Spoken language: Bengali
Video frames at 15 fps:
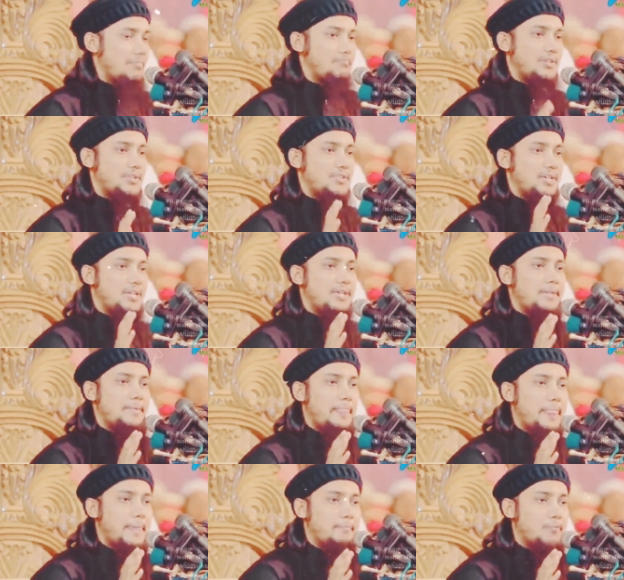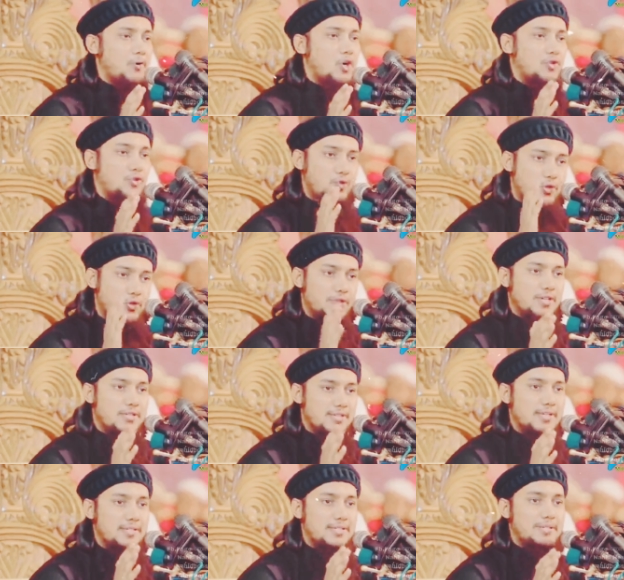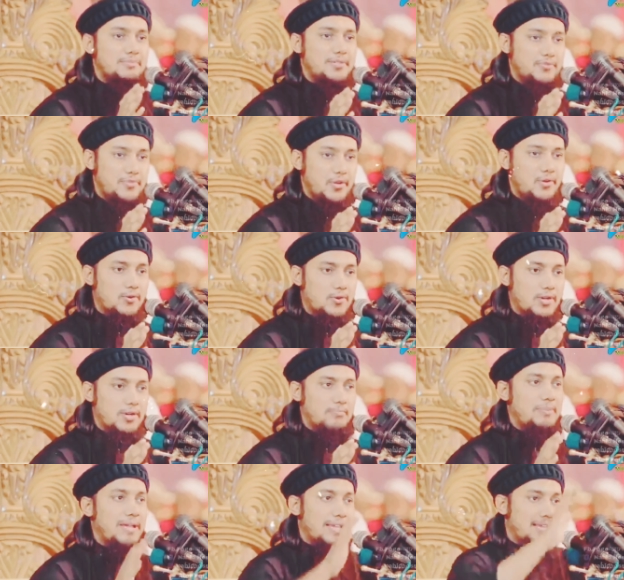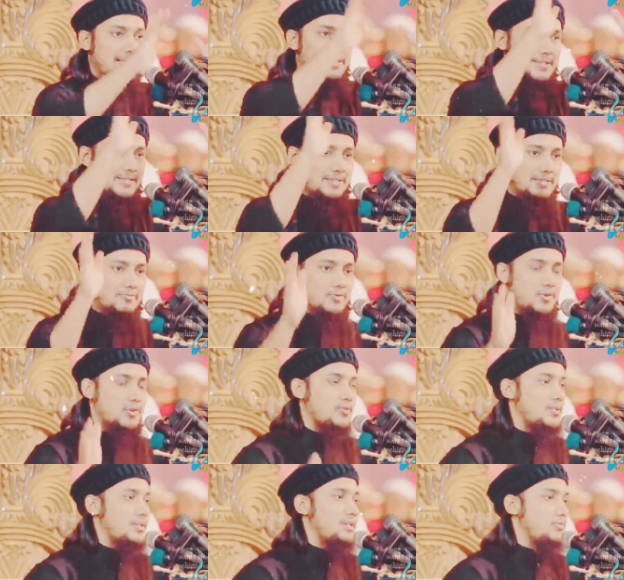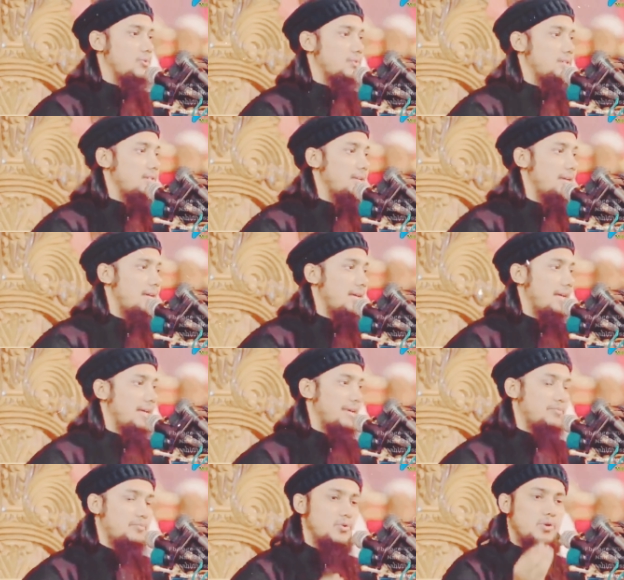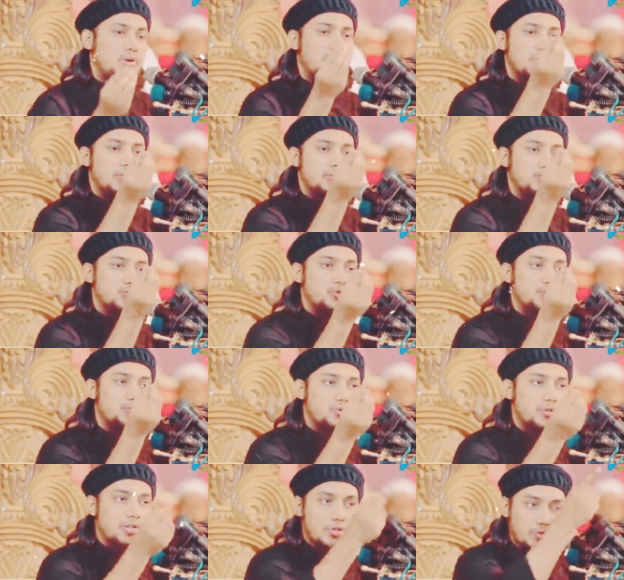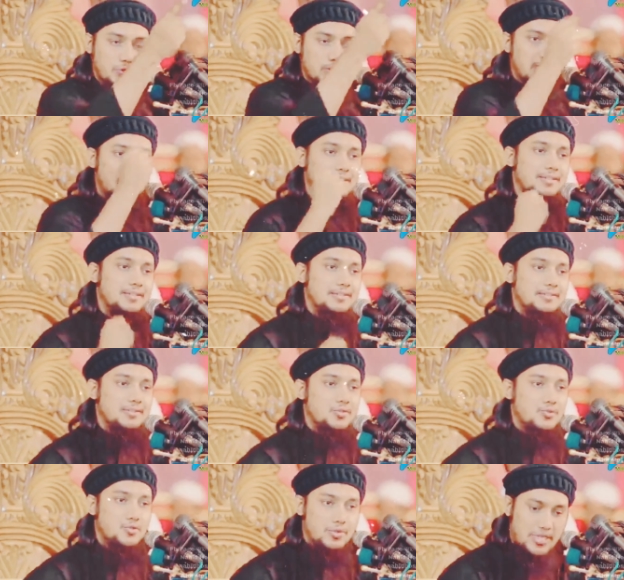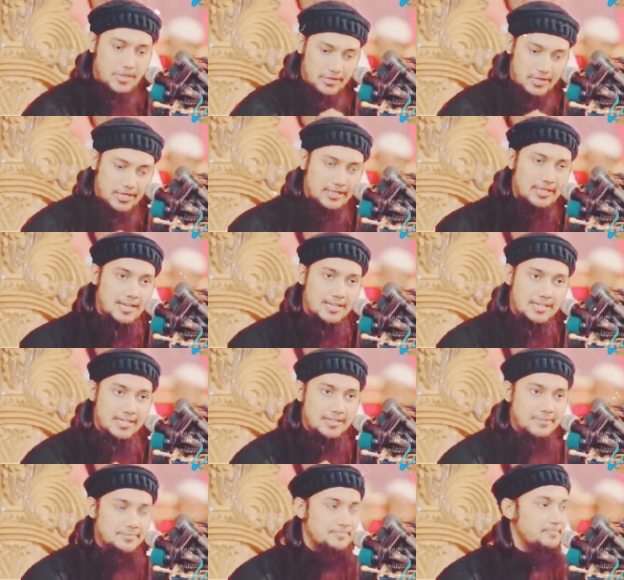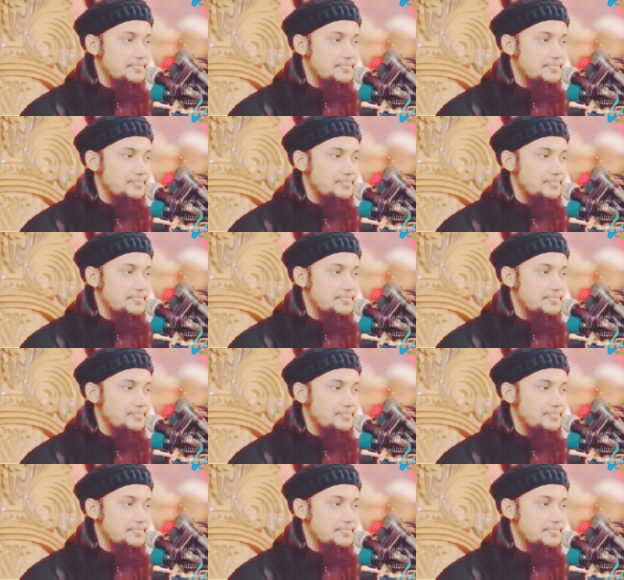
আপনি যে অর্থনৈতিক সিস্টেমটা ফলো করেন ব্যাংকিং সিস্টেমগুলোর কথাই বলছি এর মূল সূত্র কিন্তু ওদের হাতে সুতা ওদের হাতে লাটাই